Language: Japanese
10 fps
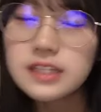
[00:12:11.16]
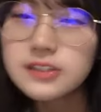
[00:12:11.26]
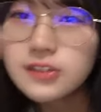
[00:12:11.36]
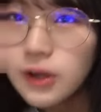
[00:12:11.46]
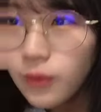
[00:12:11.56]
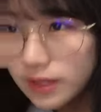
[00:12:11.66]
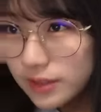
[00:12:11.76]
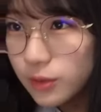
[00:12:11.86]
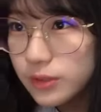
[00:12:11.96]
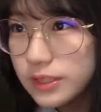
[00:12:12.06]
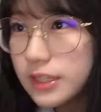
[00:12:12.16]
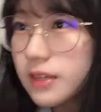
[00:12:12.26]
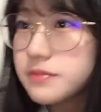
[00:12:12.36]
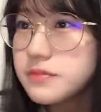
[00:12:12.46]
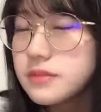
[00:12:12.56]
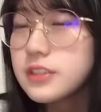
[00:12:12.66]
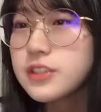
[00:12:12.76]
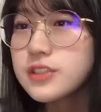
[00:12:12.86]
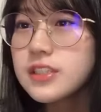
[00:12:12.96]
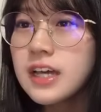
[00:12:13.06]
コンサートが終わって大きな
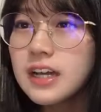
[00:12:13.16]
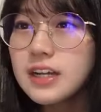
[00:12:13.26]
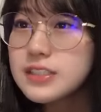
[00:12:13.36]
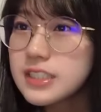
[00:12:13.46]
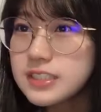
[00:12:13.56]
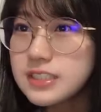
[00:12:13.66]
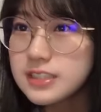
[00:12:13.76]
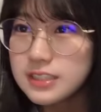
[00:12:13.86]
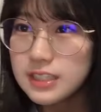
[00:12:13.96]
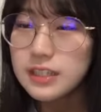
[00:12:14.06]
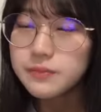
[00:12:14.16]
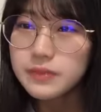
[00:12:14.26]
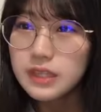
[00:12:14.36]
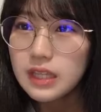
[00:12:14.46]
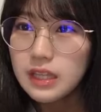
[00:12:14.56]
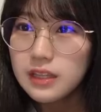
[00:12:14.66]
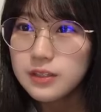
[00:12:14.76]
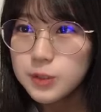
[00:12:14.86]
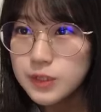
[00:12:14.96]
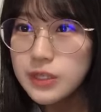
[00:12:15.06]
周年があるんですね次
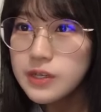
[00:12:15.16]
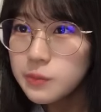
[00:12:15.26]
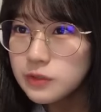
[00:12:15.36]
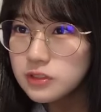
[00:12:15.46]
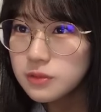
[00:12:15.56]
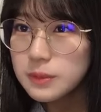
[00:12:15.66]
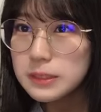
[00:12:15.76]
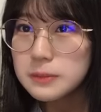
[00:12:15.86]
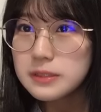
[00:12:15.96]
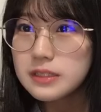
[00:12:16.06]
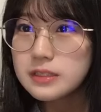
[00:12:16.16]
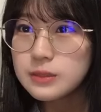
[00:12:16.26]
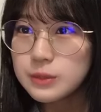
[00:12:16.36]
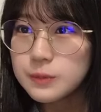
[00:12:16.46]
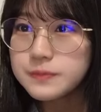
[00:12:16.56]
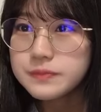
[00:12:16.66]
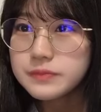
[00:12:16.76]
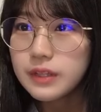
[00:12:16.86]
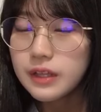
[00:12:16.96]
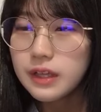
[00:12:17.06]
周年はもっとバタバタですよ
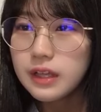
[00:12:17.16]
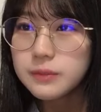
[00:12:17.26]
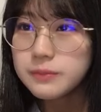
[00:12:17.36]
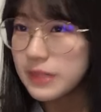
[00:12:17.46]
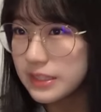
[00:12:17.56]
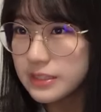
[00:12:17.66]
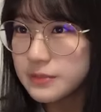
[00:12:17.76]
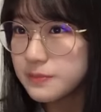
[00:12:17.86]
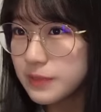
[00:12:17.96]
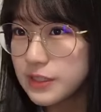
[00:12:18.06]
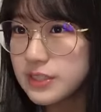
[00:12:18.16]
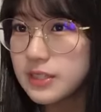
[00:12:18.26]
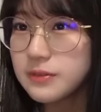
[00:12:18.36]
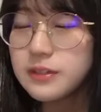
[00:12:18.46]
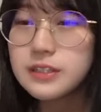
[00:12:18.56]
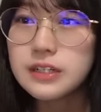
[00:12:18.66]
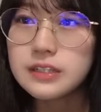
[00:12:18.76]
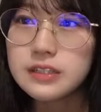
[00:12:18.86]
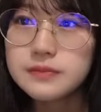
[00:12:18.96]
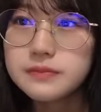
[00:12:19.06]
だってたくさんあ
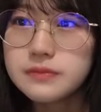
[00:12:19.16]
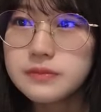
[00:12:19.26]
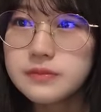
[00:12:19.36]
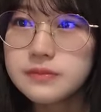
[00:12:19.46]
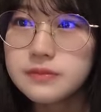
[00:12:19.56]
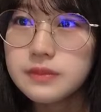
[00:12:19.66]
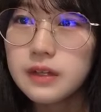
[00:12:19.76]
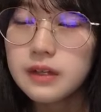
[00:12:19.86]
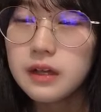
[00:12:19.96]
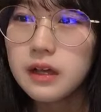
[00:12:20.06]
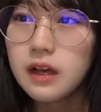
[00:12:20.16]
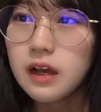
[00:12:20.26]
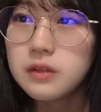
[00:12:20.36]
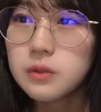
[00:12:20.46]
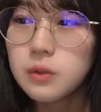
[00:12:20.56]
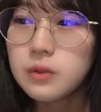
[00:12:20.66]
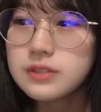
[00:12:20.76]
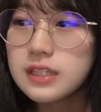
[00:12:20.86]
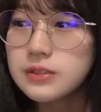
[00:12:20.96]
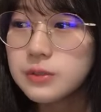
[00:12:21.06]
るからねあ
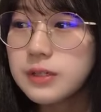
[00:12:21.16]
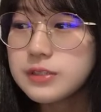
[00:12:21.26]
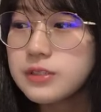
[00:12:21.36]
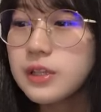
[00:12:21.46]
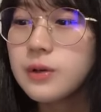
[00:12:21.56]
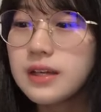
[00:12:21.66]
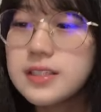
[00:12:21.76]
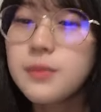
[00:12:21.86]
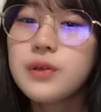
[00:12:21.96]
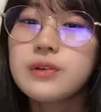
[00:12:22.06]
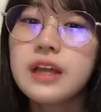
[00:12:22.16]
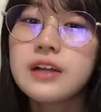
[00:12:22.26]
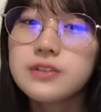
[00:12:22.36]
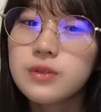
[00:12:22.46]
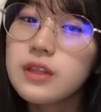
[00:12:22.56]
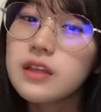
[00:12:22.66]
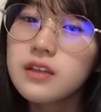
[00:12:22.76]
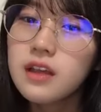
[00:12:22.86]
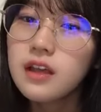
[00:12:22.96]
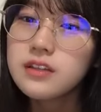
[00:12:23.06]
のコンサートが周年を挟むようにある
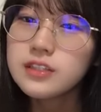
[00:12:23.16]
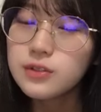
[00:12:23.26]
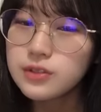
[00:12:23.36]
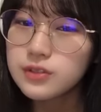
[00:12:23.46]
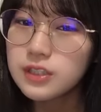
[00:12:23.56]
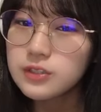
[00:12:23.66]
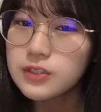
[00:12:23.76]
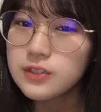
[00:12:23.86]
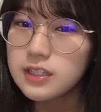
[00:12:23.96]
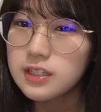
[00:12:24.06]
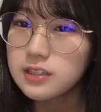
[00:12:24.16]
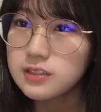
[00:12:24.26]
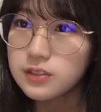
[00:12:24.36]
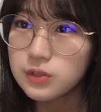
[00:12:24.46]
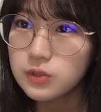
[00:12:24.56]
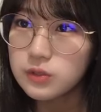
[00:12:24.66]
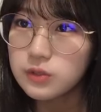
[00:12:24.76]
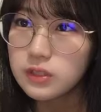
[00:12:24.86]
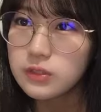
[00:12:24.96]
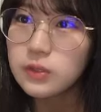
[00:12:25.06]
のできっと周年の日は劇
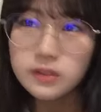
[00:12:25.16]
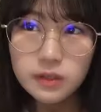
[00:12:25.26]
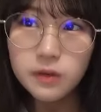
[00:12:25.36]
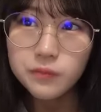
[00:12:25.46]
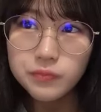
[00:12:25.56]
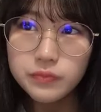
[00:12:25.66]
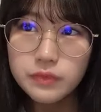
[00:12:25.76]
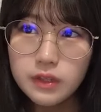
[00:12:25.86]
場なのかな